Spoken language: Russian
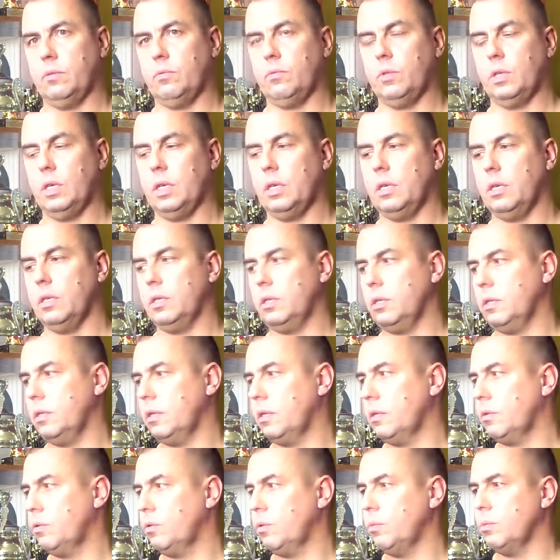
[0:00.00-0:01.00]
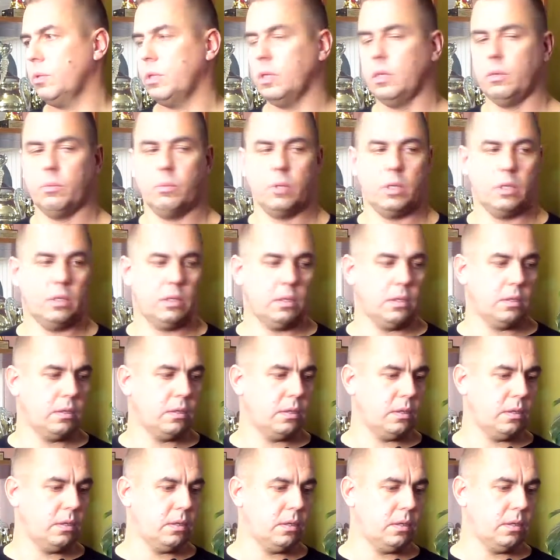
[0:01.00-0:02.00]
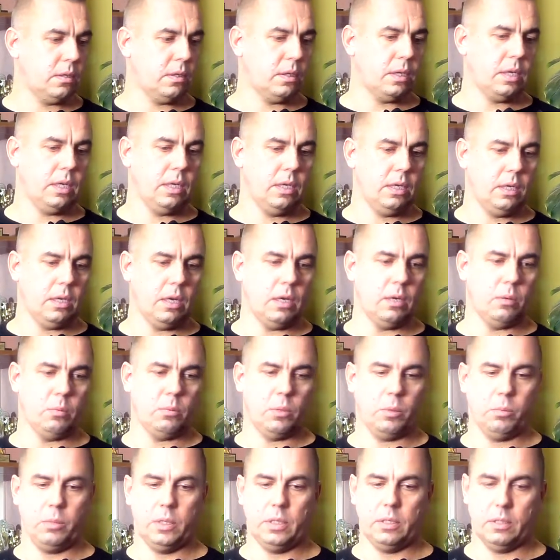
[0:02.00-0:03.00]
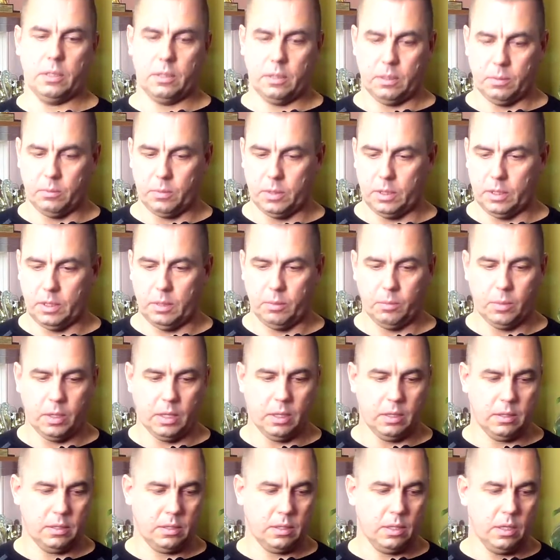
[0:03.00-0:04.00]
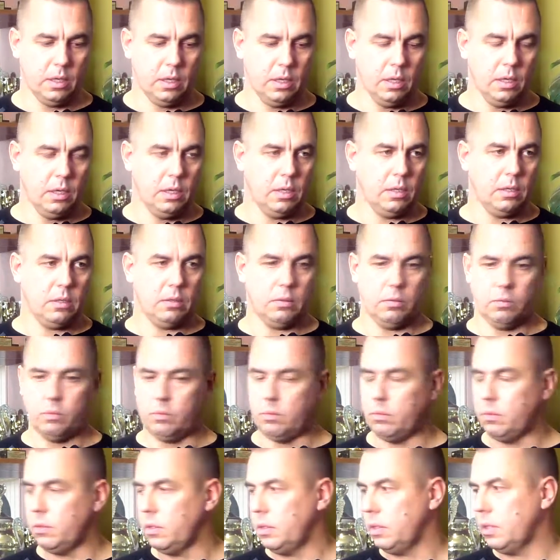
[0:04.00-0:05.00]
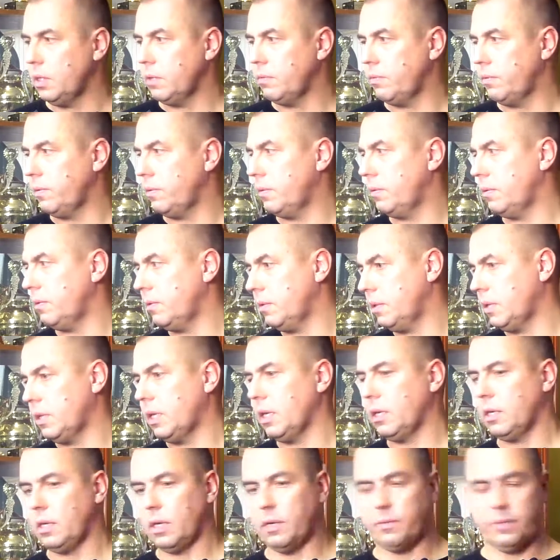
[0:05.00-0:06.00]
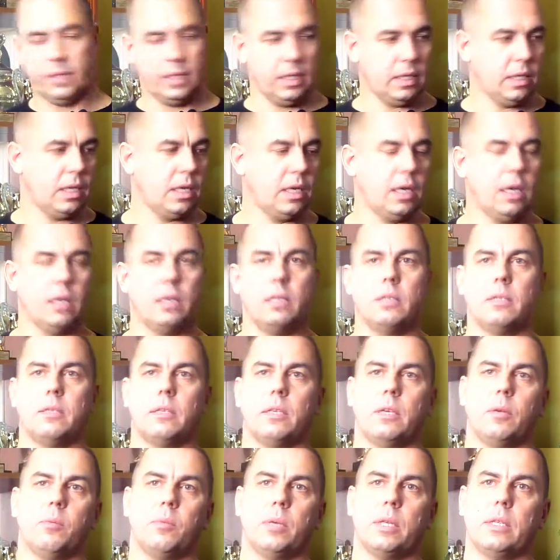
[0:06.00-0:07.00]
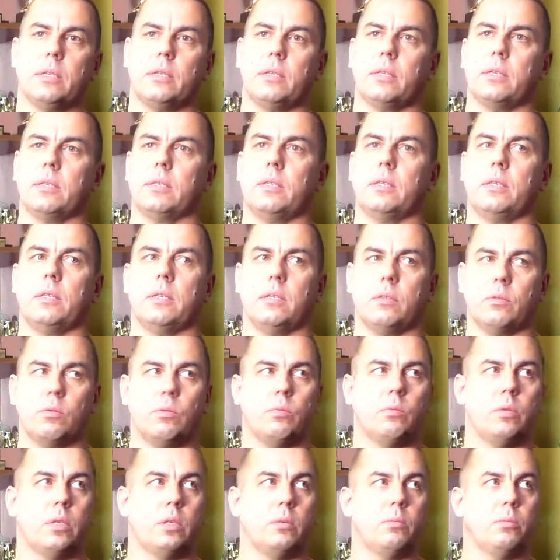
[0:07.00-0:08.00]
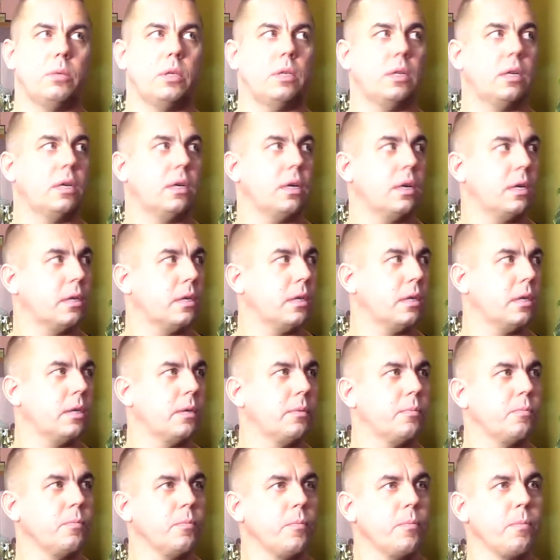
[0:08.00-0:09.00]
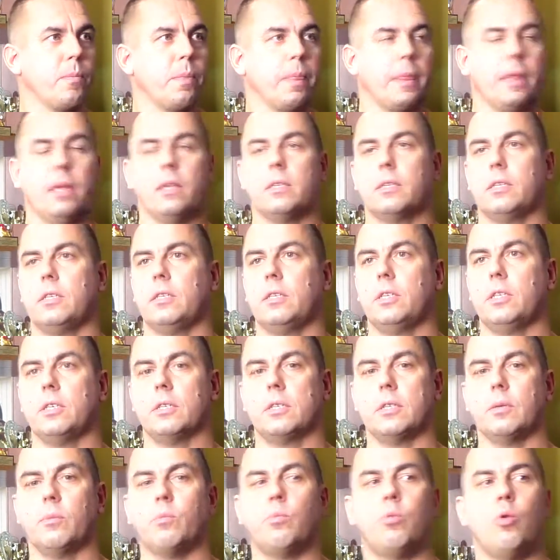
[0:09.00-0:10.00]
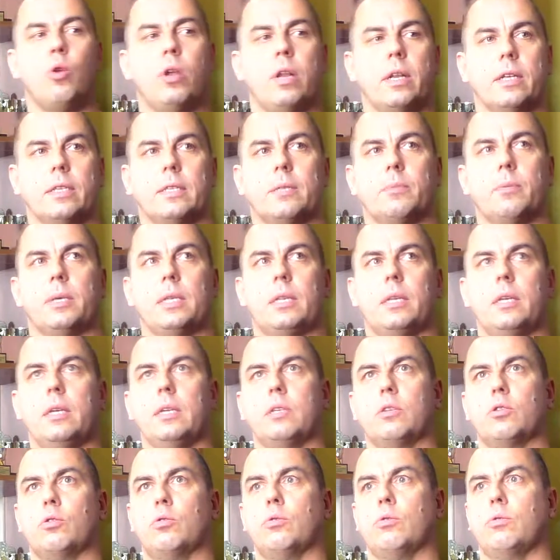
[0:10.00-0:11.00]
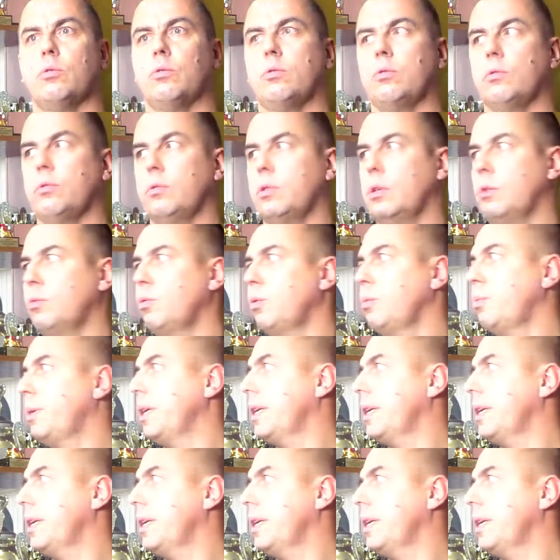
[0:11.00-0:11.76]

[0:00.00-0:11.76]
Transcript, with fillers: Ну, вот я раньше с отцом занимался строительным и бизнесом занимались. Ну и я, так как всегда ходил, занимался здесь, ну мне было как-то, если честно, больно смотреть, что такой